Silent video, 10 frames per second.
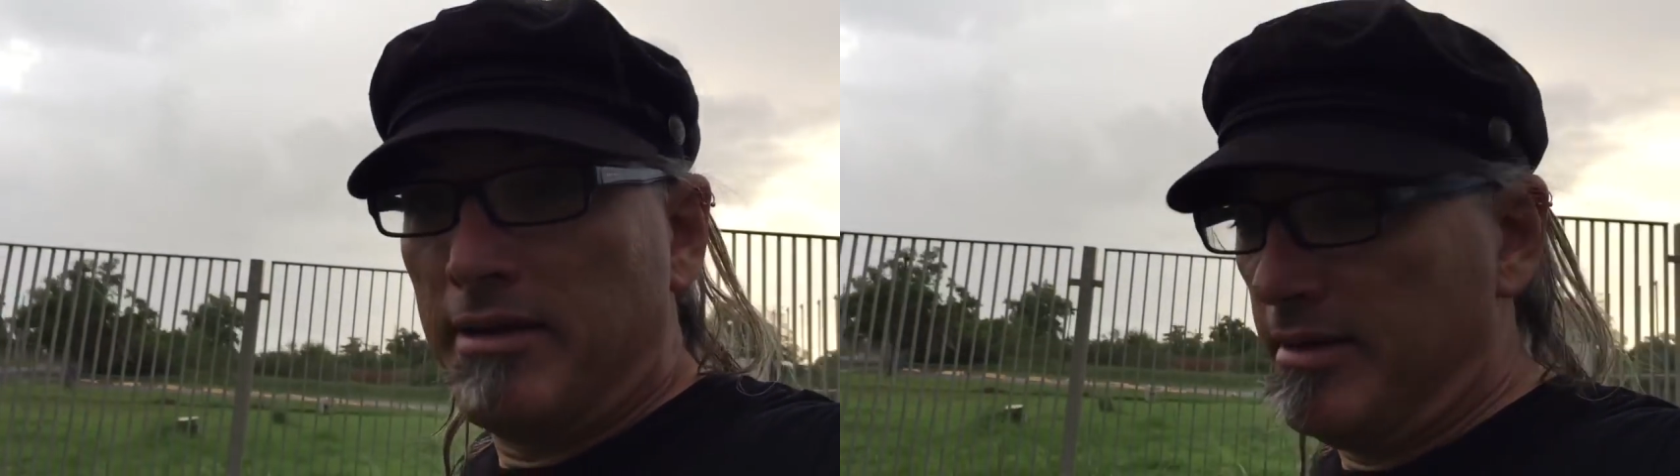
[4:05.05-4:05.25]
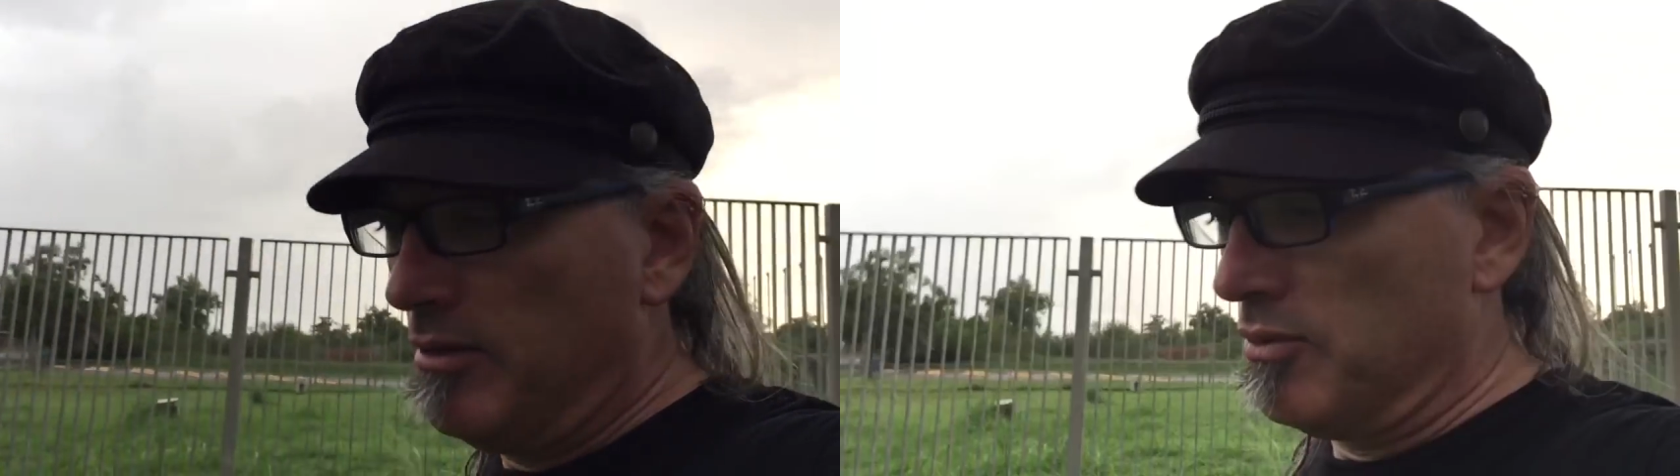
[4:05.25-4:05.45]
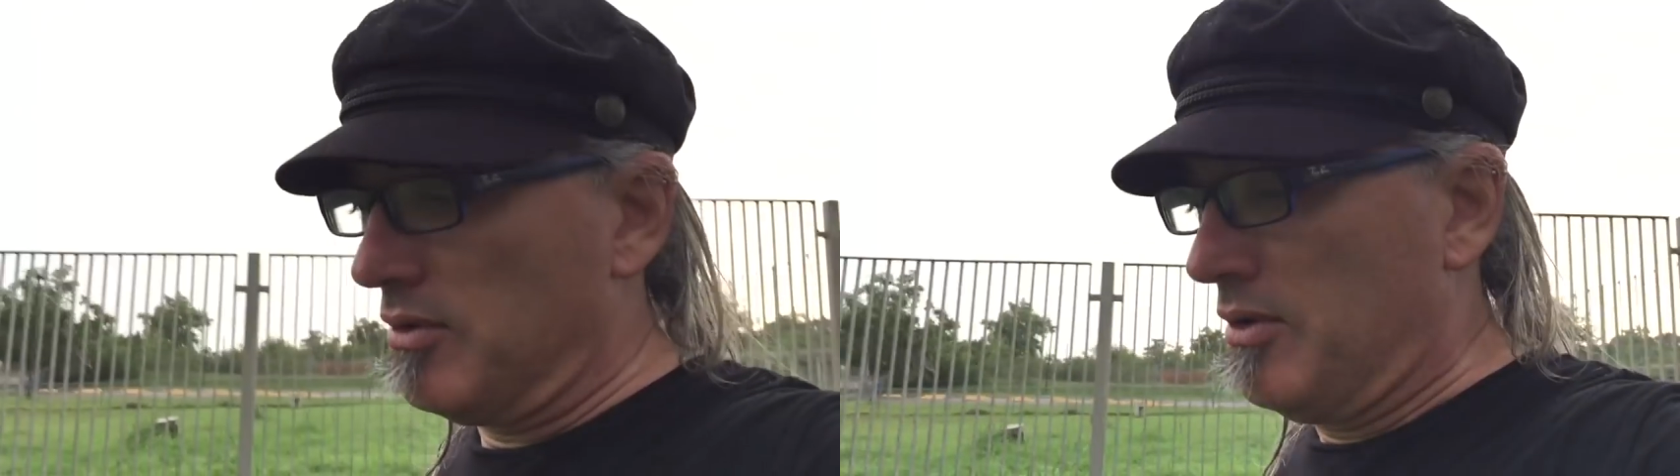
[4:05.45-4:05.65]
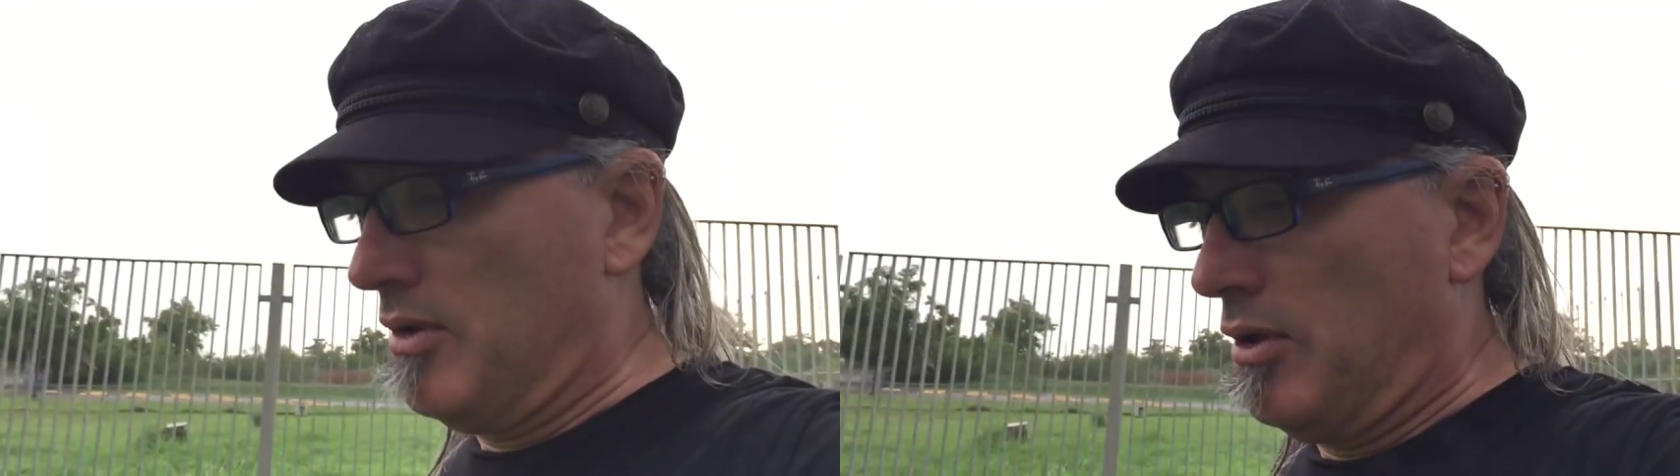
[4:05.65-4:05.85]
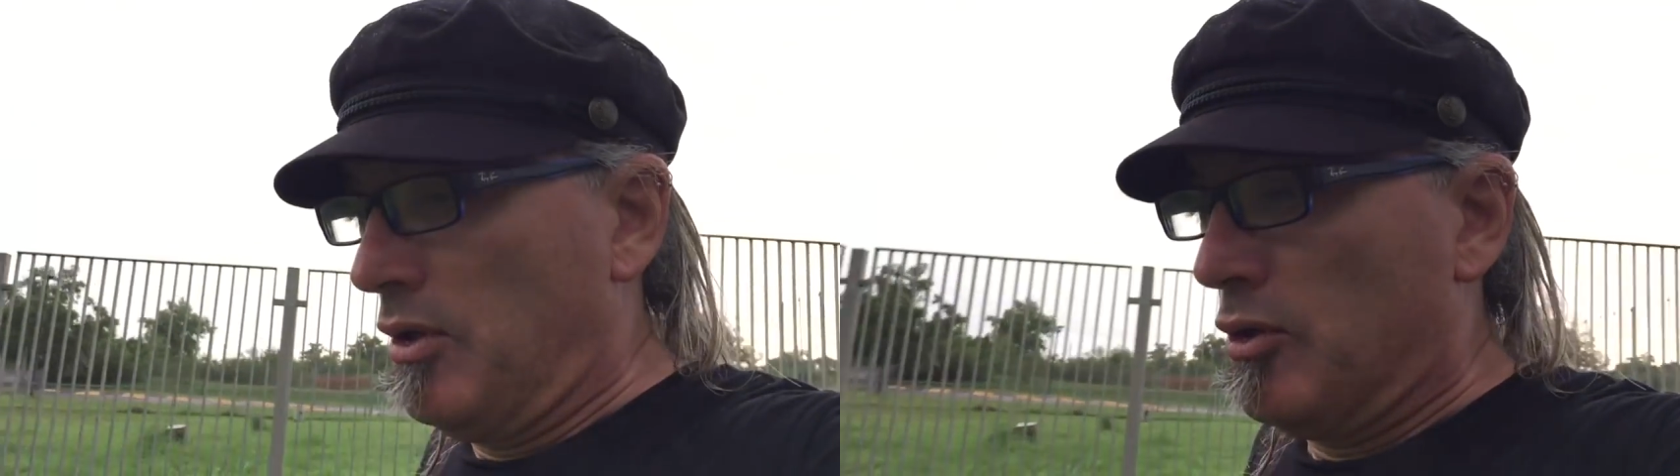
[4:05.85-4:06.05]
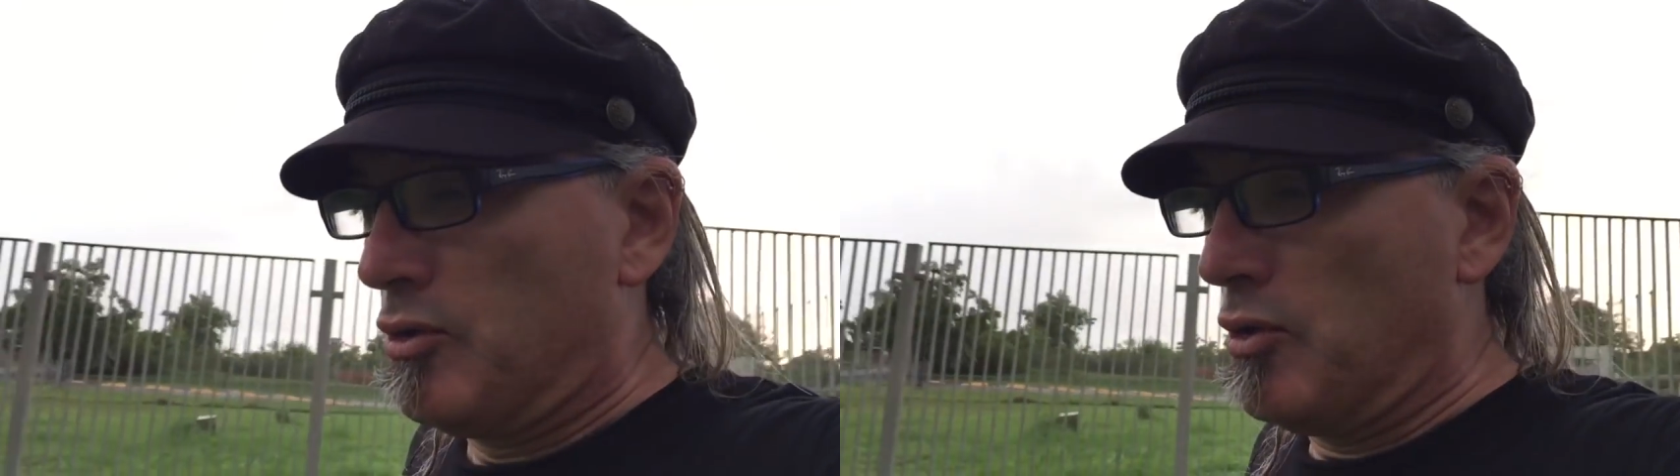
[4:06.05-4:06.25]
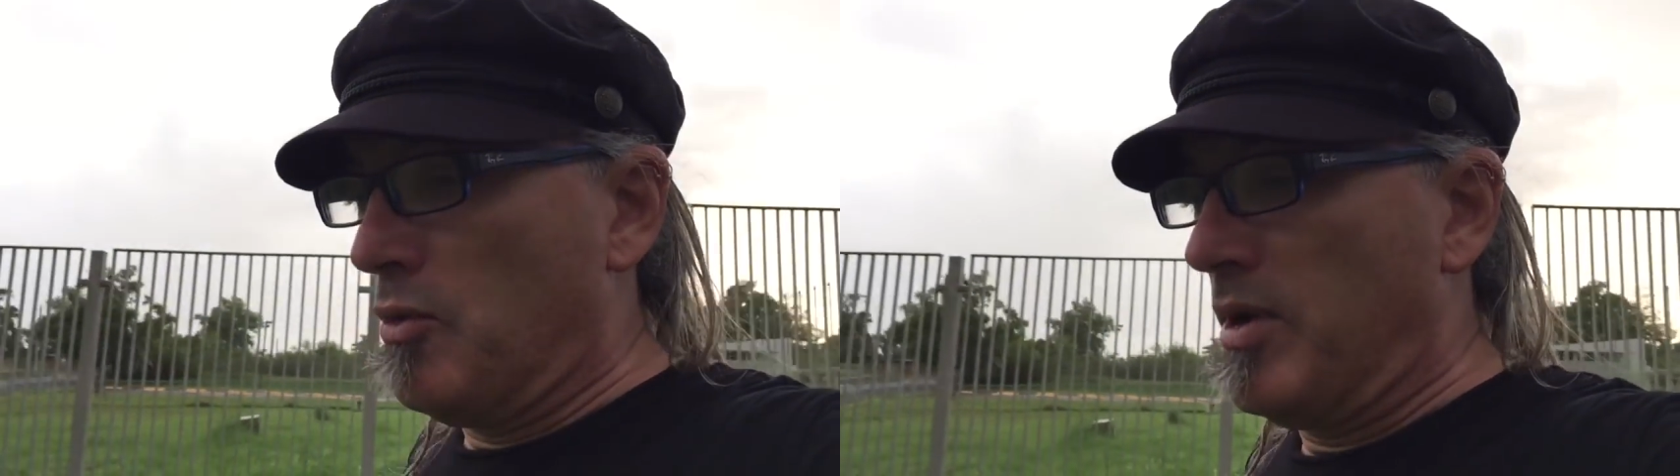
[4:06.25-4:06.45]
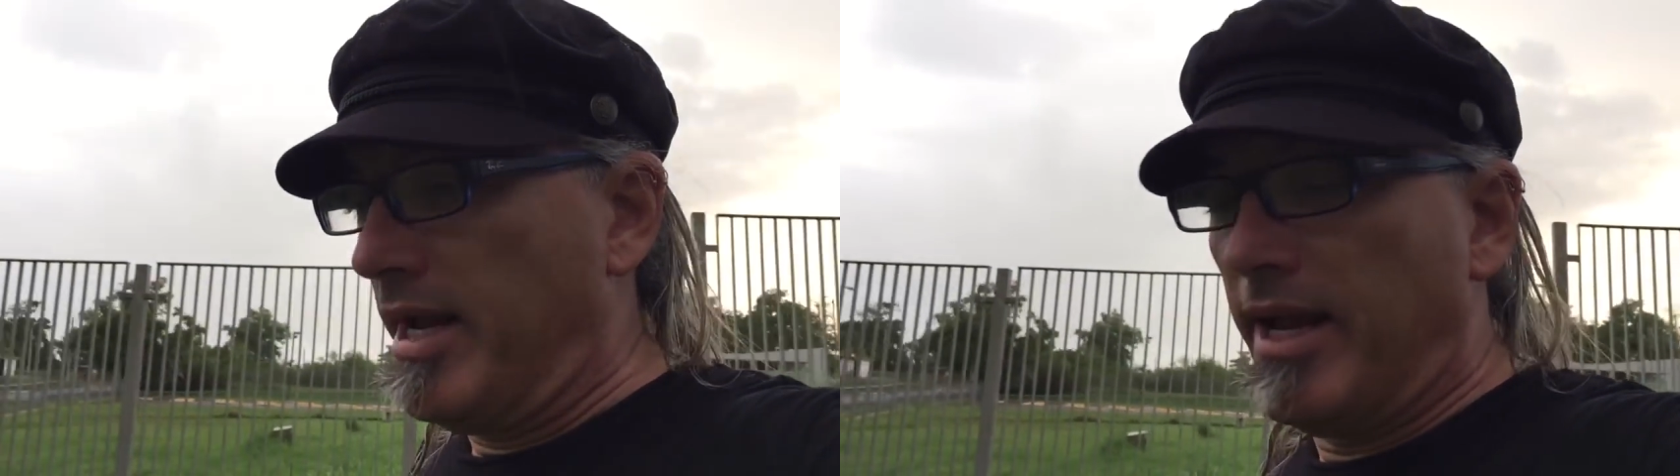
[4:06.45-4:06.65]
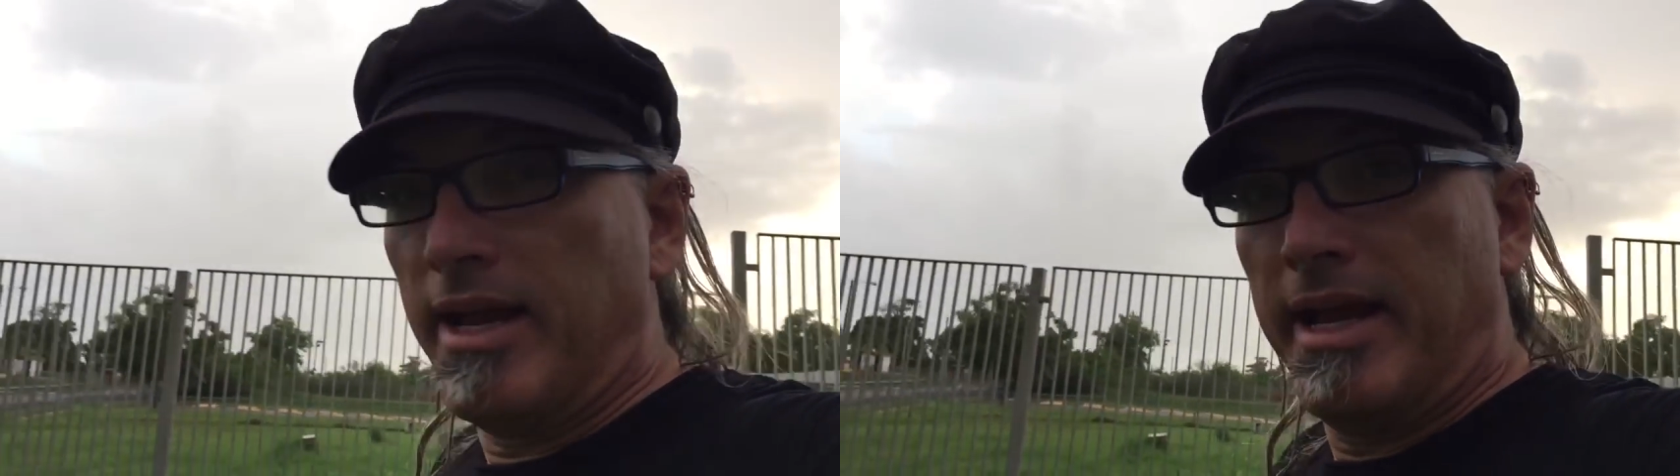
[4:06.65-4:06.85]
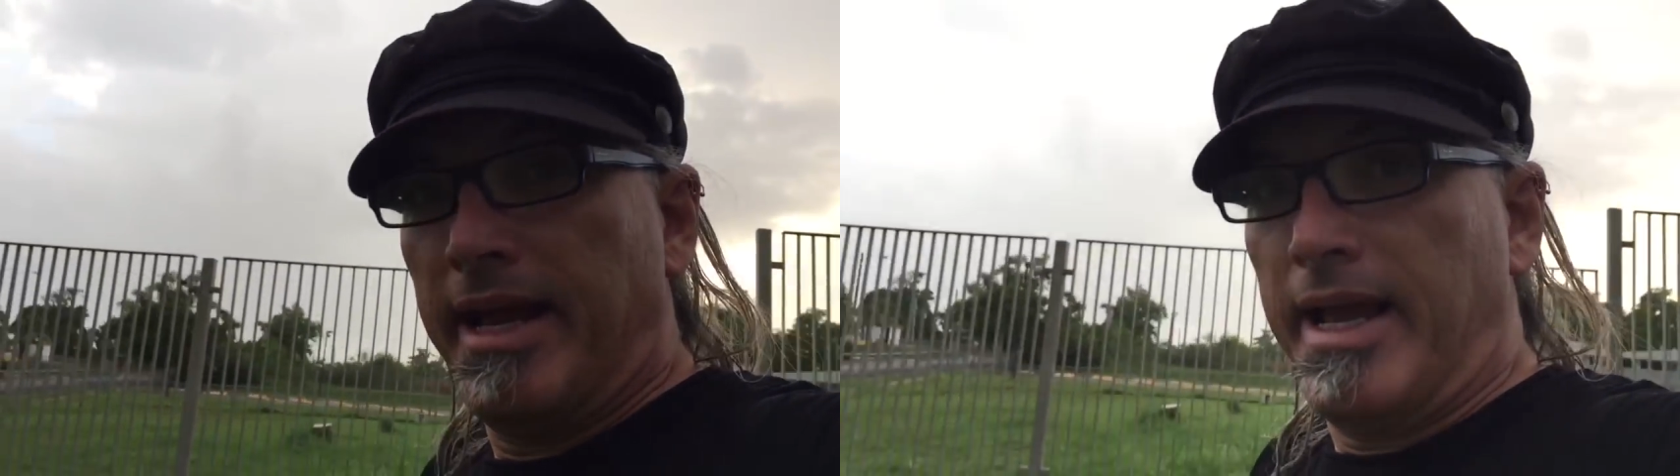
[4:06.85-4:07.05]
artículo sobre